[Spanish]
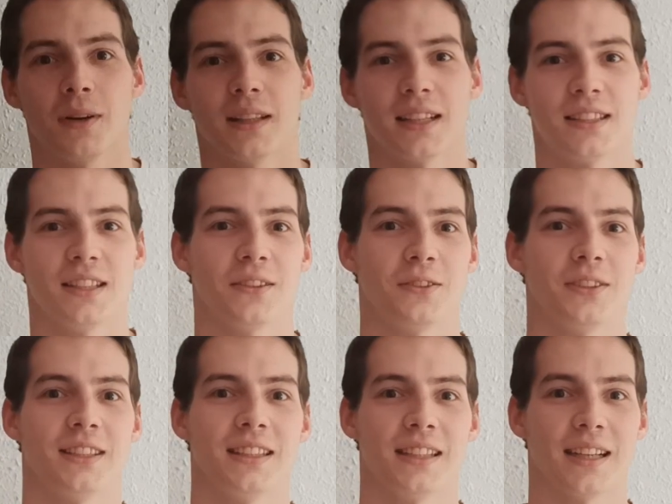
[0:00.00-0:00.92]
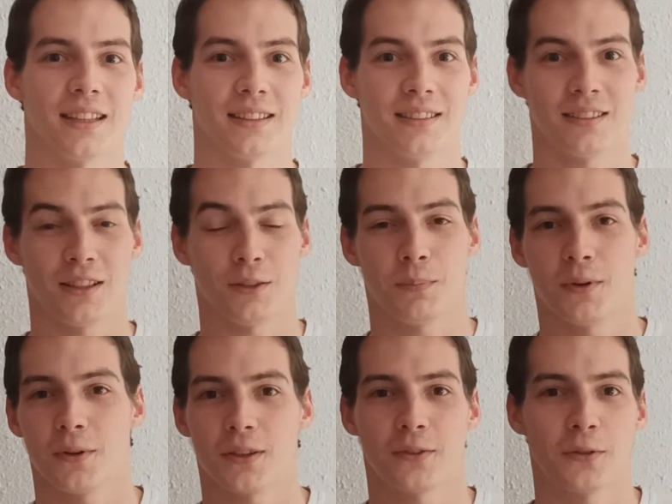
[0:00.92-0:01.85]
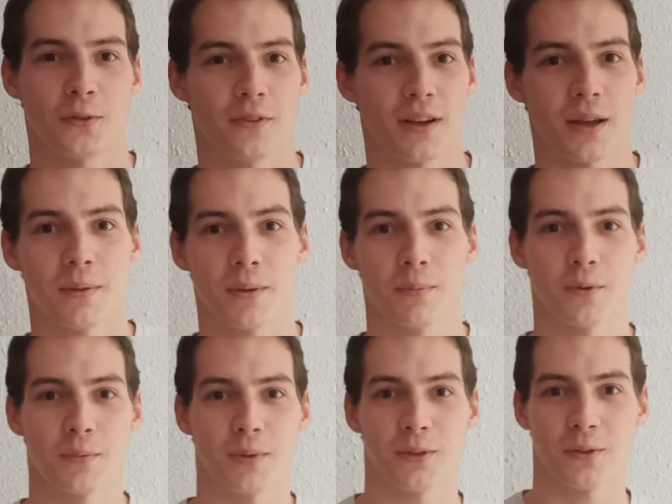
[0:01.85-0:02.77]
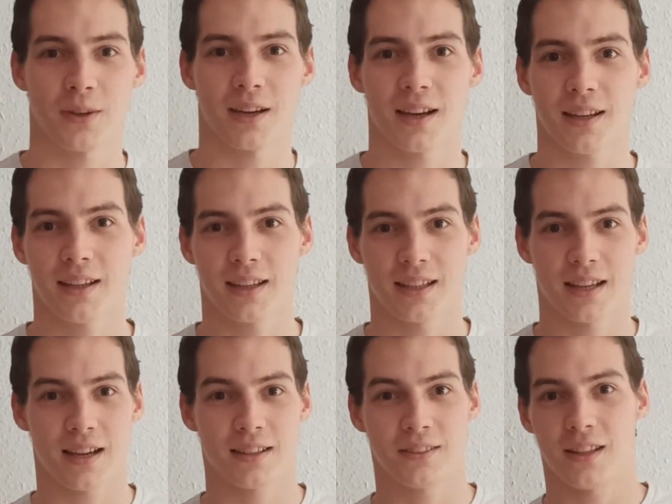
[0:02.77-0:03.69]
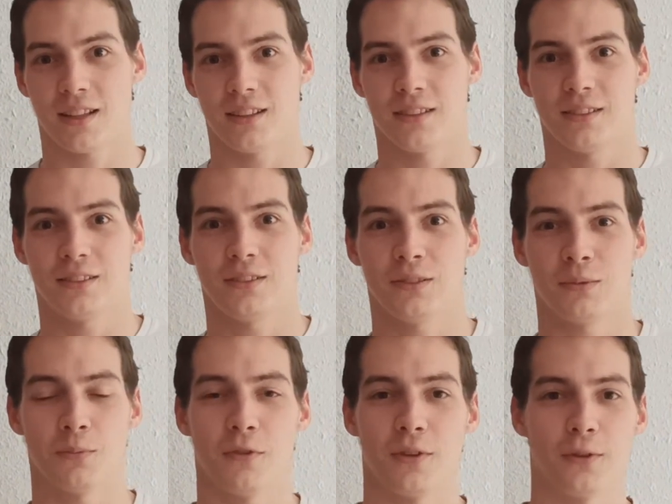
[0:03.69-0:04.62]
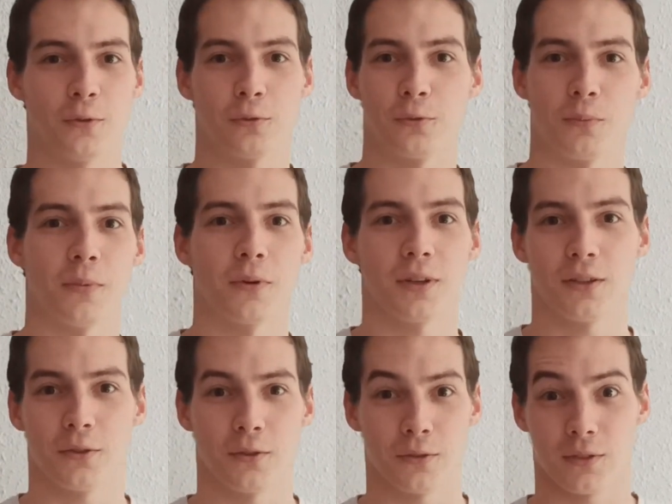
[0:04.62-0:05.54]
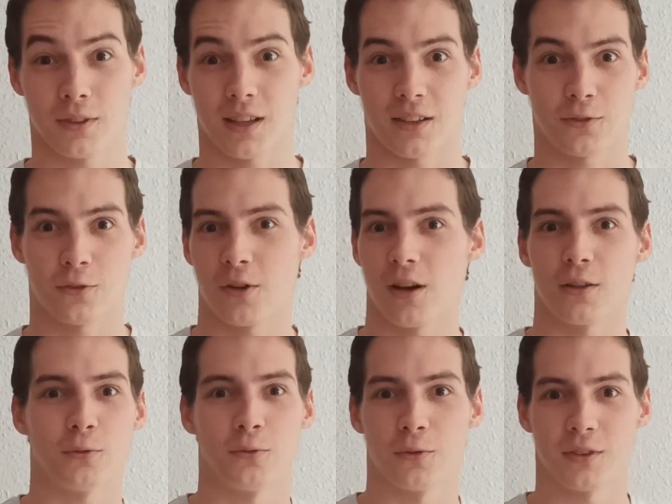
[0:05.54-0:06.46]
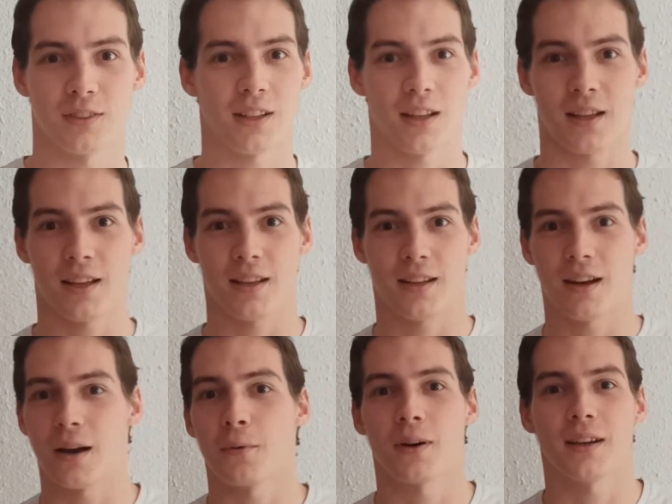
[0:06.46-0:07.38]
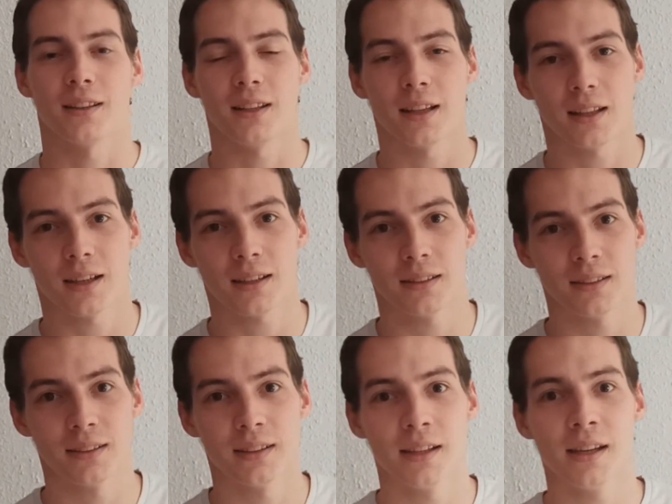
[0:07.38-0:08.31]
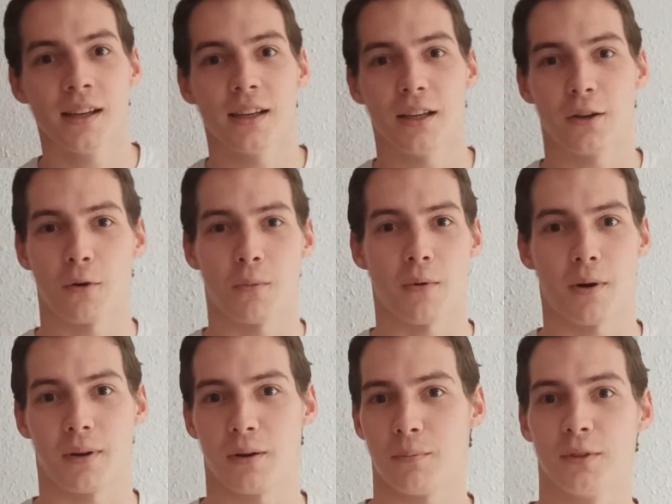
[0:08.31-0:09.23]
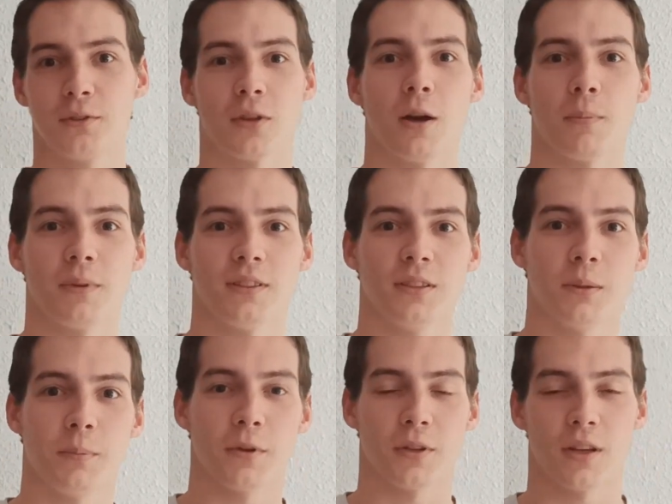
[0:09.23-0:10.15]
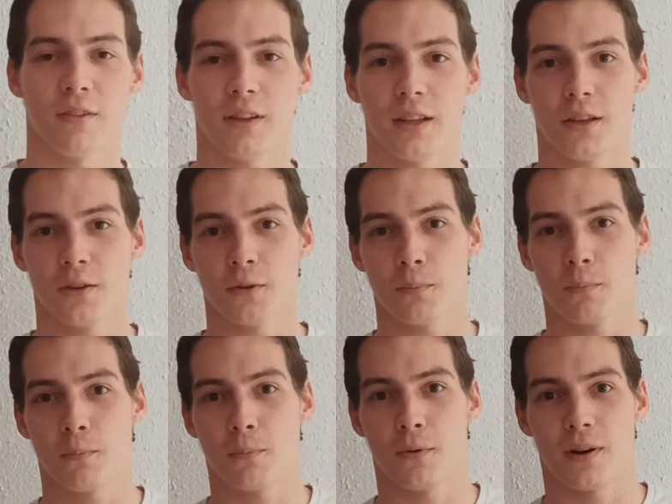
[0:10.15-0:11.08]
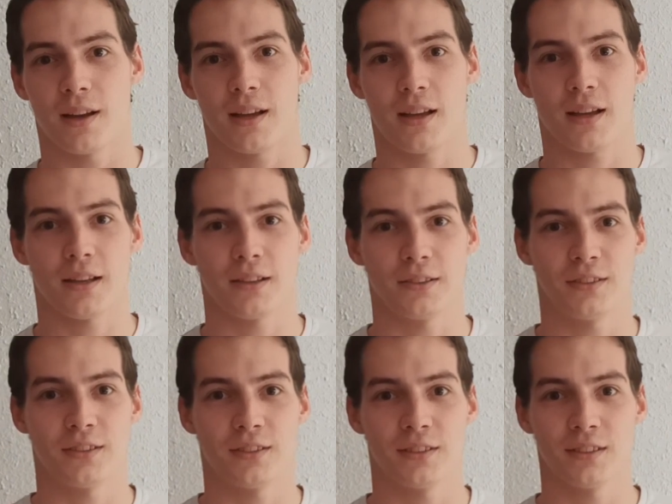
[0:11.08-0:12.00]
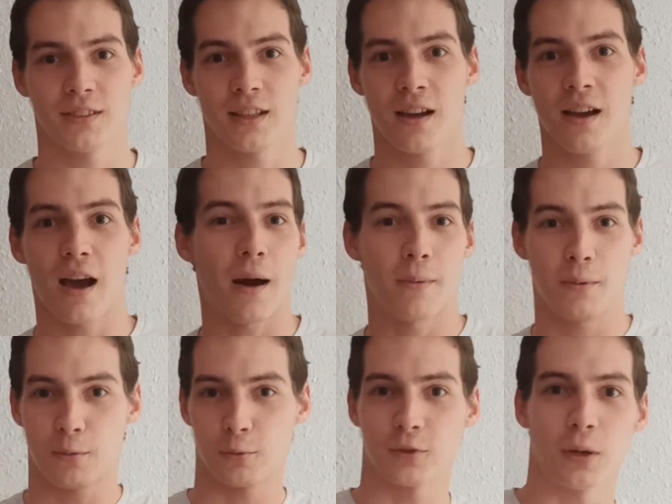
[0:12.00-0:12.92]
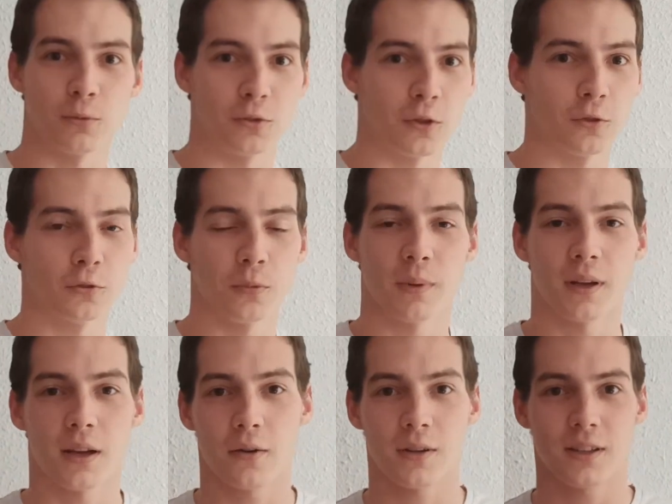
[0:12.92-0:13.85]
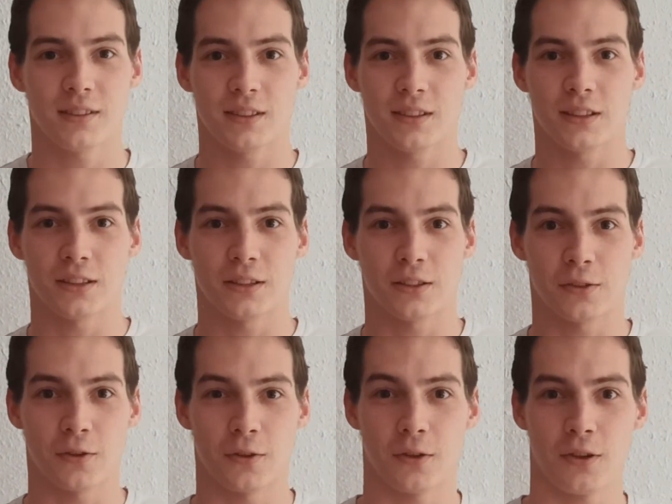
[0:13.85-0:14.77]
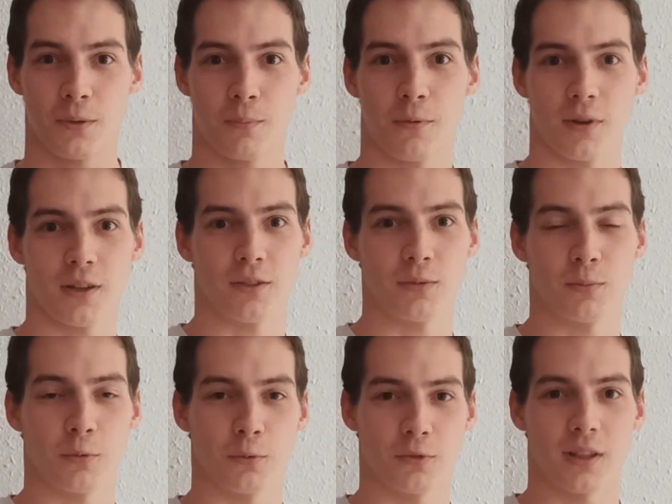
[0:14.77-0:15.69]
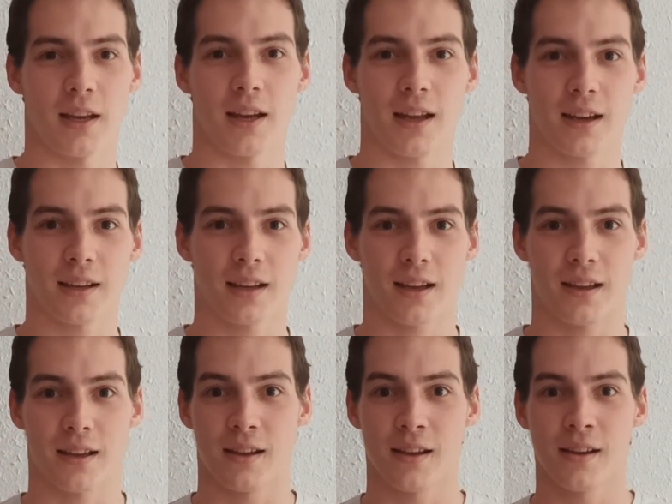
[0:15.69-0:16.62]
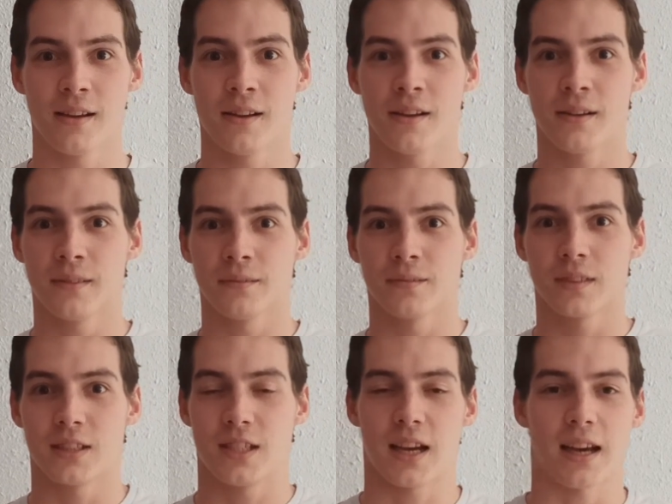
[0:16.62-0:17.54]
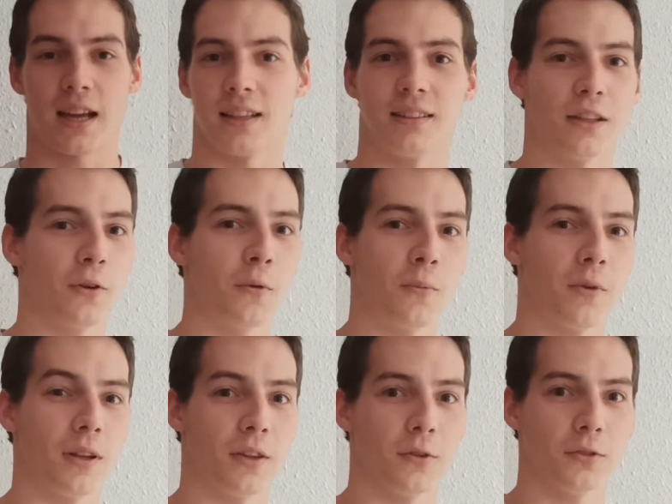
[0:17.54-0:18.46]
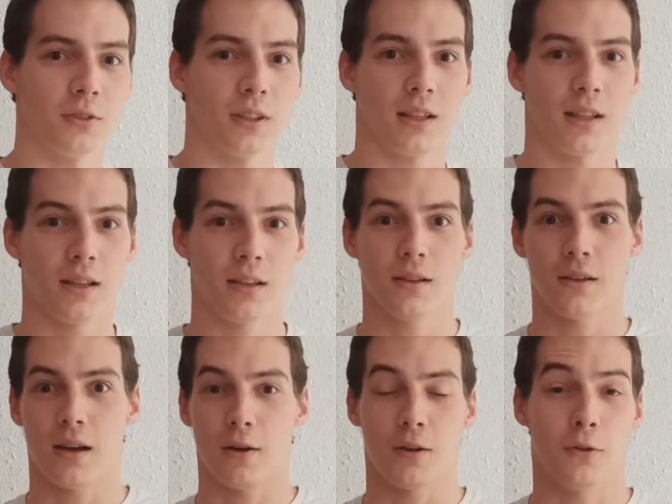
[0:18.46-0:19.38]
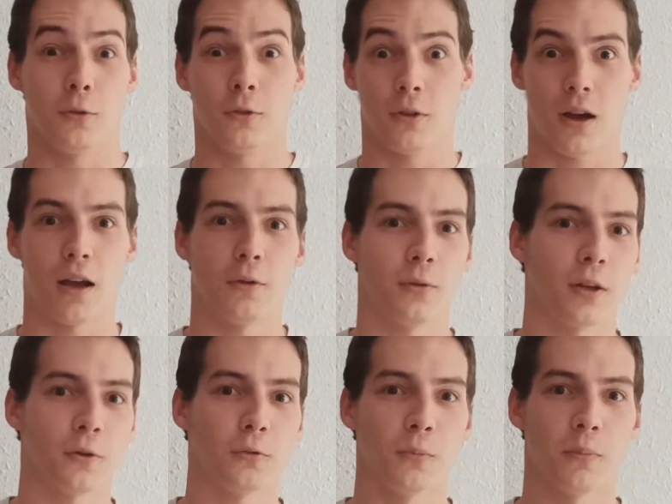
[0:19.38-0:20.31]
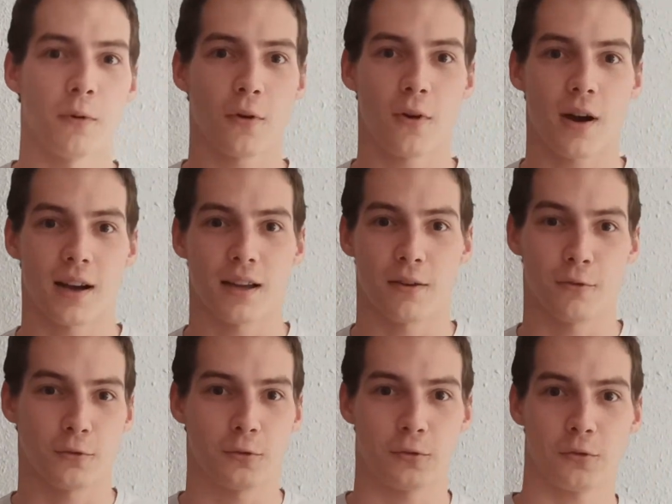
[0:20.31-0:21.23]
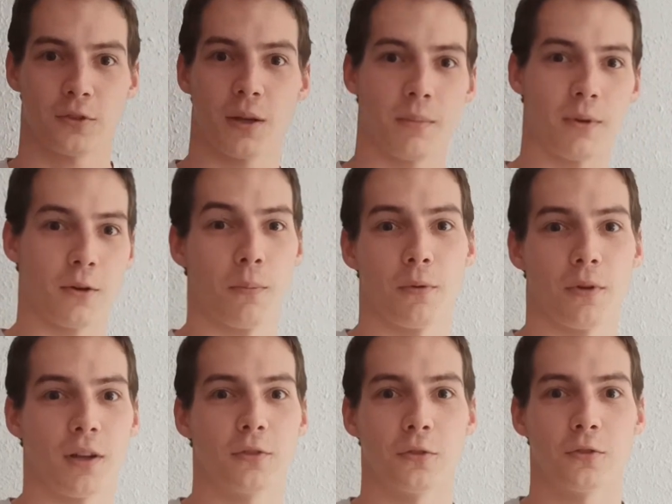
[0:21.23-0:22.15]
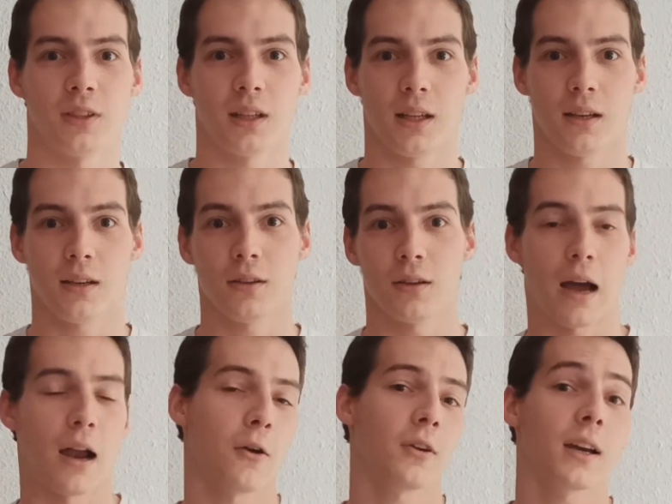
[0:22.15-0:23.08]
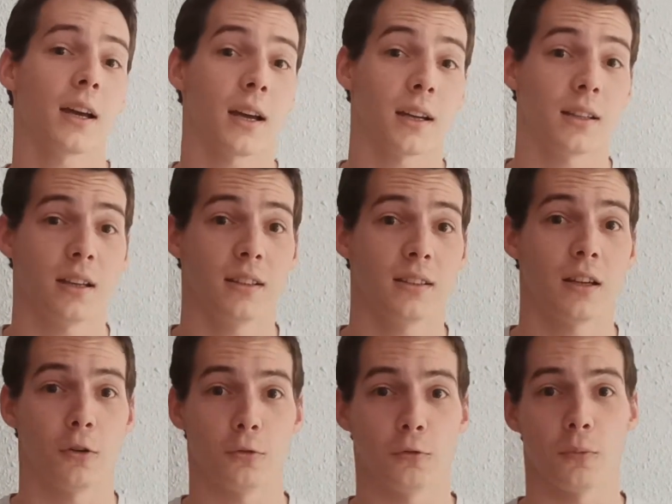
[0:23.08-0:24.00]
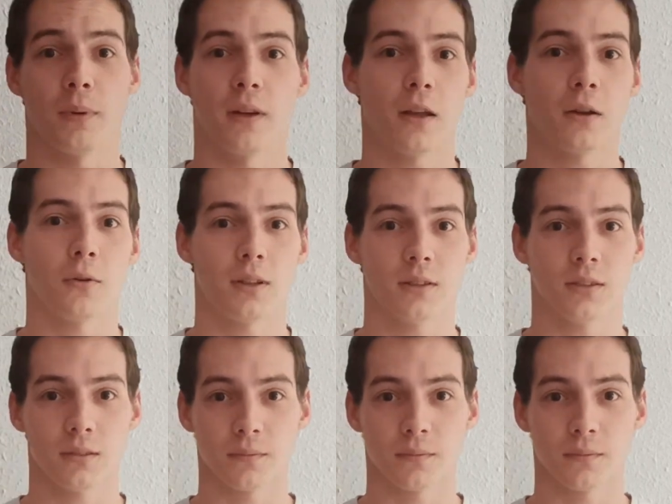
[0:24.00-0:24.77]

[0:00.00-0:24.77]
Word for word: chicos y chicas, espero que todo vaya bien por Menorca y que ya estéis moviéndoos un poquito tras todo el asunto este de la cuarentena. Y como habréis visto al principio del vídeo, pues a mí me gustan mucho los superhéroes y hoy pues me gustaría que llegara a ser como ellos y ayudaros un poco a que vosotros también lo podáis conseguir. Algo que caracteriza a los superhéroes